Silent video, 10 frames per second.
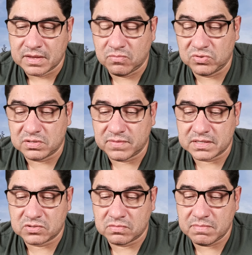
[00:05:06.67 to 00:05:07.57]
muchas
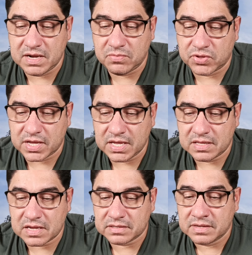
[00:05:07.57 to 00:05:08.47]
veces son mini
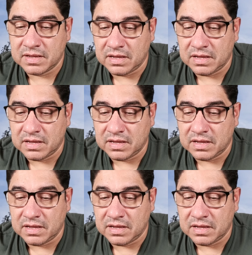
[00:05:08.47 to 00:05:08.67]
bodeguitas.